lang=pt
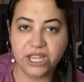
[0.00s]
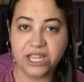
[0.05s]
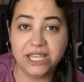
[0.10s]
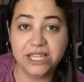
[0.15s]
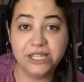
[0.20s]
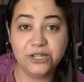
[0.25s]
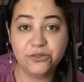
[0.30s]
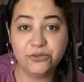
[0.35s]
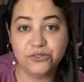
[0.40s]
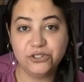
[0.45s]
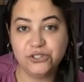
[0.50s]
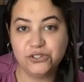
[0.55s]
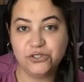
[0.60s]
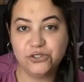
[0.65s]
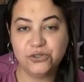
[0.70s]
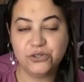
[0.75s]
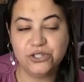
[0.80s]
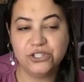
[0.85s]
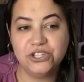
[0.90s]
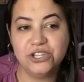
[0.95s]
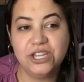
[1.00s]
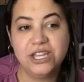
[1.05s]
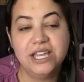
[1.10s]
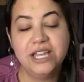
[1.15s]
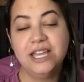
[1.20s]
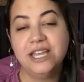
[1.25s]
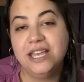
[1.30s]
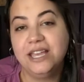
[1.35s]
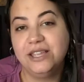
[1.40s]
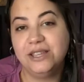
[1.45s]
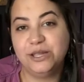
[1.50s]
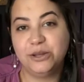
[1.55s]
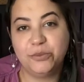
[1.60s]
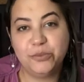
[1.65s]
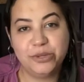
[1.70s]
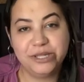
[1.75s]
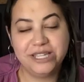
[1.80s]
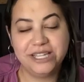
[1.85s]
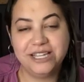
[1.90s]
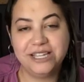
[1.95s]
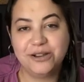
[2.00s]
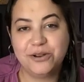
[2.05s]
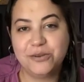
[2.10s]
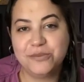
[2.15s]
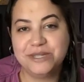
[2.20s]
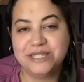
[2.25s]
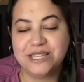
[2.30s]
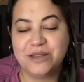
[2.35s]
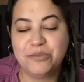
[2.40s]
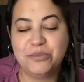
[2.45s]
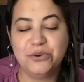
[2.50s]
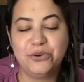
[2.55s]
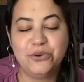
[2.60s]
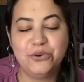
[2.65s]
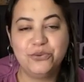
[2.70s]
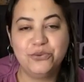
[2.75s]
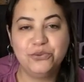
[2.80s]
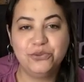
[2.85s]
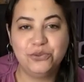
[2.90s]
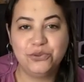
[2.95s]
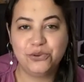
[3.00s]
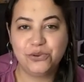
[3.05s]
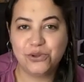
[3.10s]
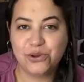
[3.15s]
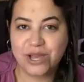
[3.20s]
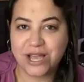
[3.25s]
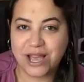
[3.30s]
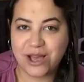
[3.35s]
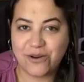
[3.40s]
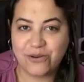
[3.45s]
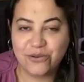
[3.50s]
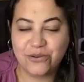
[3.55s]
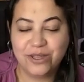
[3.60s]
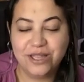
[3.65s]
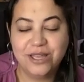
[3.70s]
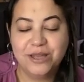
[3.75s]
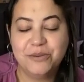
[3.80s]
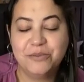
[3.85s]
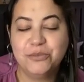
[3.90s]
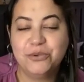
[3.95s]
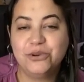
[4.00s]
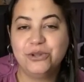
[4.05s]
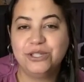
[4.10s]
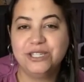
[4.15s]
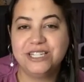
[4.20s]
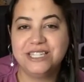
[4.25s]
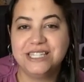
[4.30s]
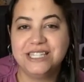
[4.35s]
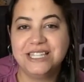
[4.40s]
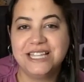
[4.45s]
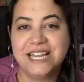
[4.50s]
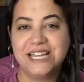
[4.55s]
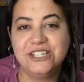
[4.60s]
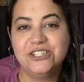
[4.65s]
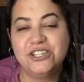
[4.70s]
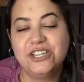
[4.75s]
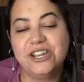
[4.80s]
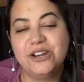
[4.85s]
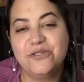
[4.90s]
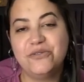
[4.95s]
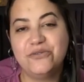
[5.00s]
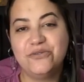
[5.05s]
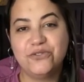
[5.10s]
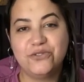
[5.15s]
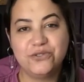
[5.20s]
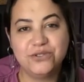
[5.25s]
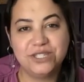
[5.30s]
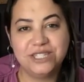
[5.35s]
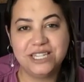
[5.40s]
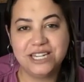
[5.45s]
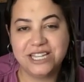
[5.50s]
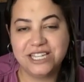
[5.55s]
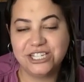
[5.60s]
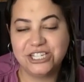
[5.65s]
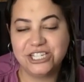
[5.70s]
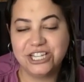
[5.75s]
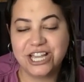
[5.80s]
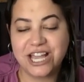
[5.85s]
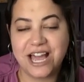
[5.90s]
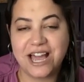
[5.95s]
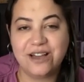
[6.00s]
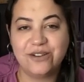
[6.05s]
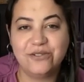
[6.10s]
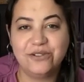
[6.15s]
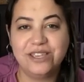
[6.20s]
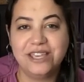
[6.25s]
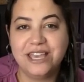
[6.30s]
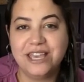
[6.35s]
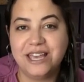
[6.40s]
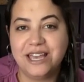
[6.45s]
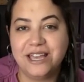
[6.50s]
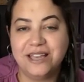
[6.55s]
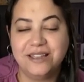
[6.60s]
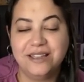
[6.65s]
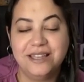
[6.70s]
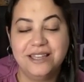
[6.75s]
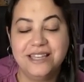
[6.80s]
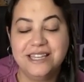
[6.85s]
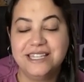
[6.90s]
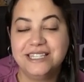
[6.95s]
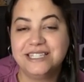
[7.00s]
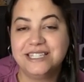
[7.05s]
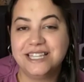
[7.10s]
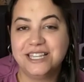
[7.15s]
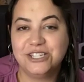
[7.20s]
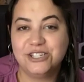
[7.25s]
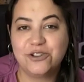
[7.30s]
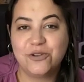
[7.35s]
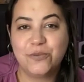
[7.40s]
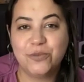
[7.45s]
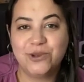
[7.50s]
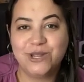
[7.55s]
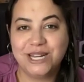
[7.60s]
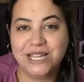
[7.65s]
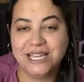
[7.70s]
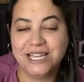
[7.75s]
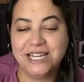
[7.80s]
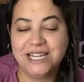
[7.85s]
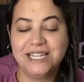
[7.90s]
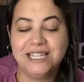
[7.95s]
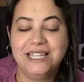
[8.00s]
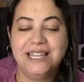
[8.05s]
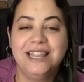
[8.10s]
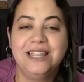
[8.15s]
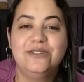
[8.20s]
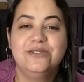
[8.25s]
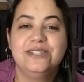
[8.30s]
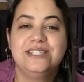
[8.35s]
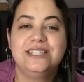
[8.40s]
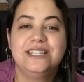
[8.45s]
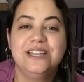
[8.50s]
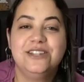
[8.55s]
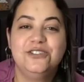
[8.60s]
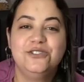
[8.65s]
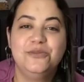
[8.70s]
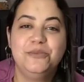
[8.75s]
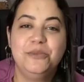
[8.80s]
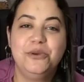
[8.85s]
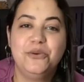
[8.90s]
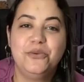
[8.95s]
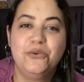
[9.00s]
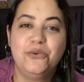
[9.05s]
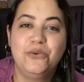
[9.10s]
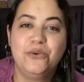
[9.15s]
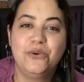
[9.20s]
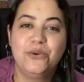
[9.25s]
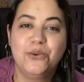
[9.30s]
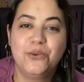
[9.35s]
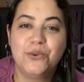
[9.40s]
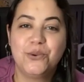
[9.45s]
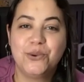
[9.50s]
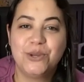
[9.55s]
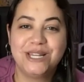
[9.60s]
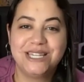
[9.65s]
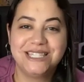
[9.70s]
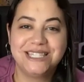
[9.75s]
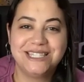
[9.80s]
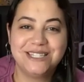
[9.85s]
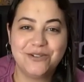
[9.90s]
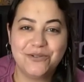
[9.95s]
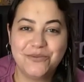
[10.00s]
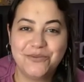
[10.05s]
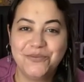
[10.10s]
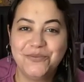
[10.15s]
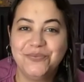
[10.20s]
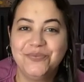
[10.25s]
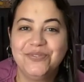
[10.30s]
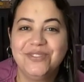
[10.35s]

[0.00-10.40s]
E no vídeo de hoje não poderia começar por outro local, por outra cidade que não fosse, né, Chicago, que é a cidade que eu morei ali, então a cidade do meu coração.